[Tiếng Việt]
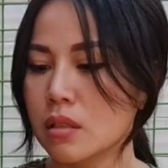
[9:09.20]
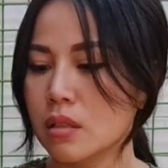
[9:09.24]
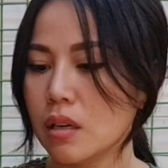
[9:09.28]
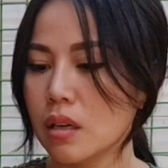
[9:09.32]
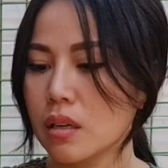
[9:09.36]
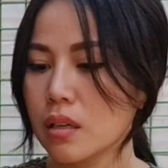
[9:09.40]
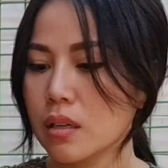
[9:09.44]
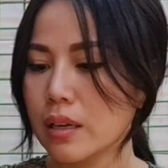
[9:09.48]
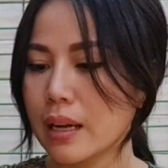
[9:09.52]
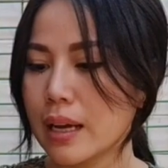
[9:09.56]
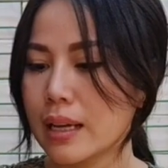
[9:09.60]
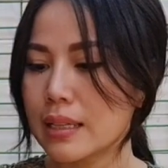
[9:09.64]

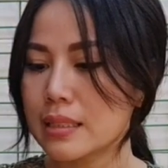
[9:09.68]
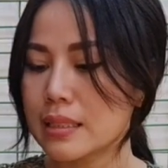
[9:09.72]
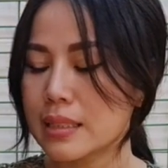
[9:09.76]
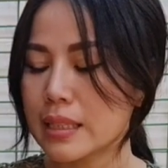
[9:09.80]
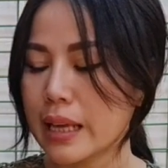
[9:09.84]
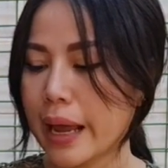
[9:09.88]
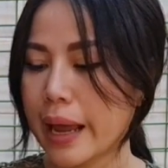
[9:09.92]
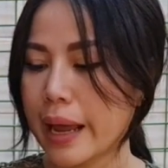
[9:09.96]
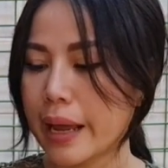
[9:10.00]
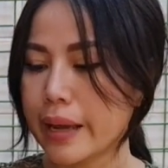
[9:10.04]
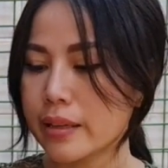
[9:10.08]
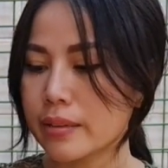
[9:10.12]
Rất là
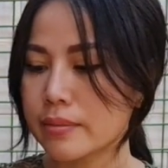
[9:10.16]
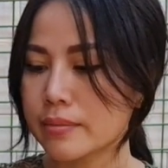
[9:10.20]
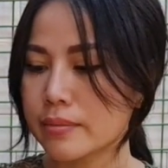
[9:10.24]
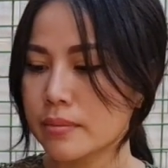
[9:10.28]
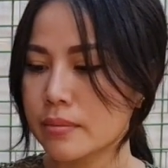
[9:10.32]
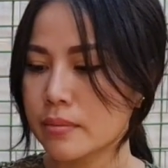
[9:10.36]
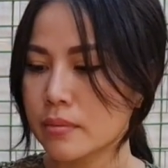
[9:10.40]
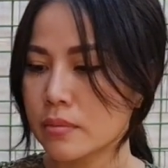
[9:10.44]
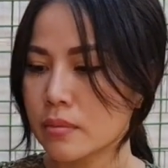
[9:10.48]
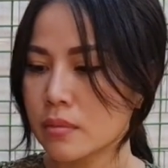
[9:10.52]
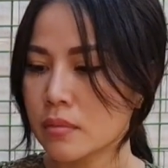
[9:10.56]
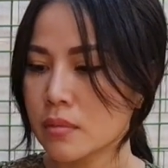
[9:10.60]
sang.
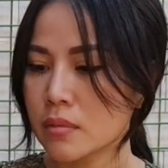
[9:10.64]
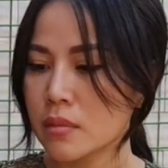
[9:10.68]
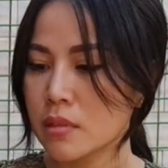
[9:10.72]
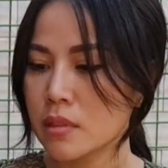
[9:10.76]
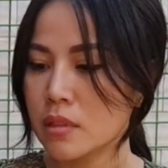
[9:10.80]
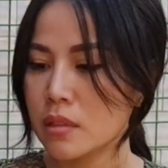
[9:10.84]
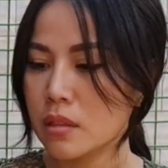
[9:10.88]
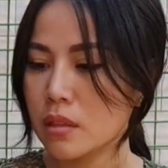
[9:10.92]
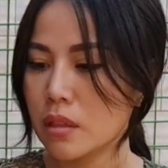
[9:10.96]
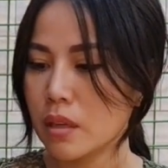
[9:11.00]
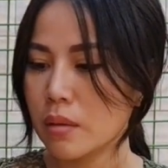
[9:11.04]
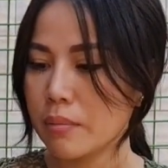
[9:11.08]

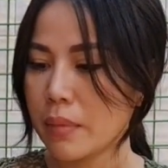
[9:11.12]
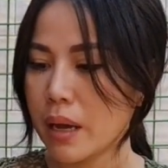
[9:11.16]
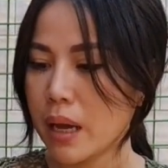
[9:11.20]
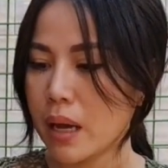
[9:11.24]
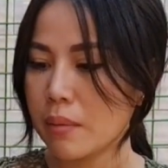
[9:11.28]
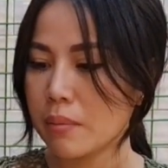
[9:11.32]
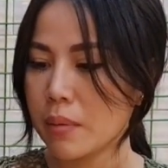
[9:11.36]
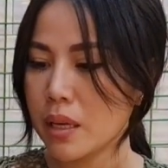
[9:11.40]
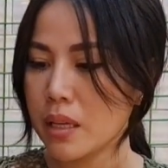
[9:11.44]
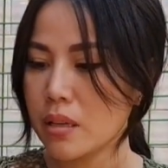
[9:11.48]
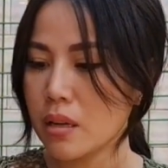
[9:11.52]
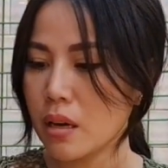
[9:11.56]
Nhưng
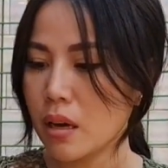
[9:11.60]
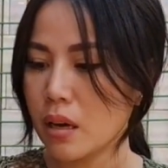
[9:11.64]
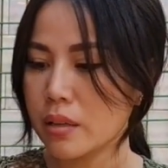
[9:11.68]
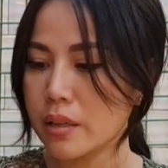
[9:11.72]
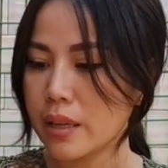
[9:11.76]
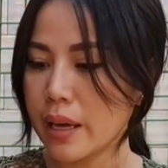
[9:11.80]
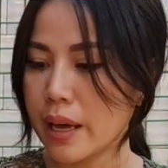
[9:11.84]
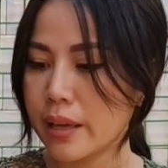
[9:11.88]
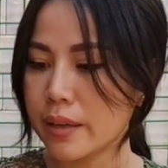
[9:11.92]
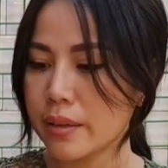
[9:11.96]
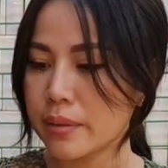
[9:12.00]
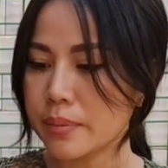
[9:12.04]
mà bây giờ
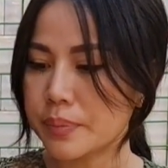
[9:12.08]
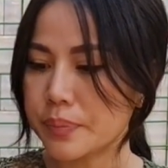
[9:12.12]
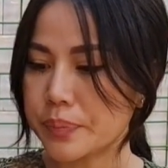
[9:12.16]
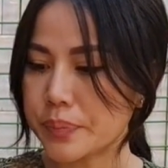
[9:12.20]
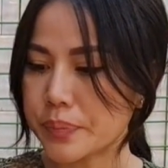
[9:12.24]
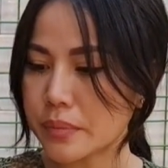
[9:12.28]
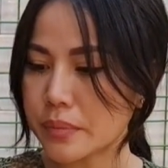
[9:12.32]
vậy,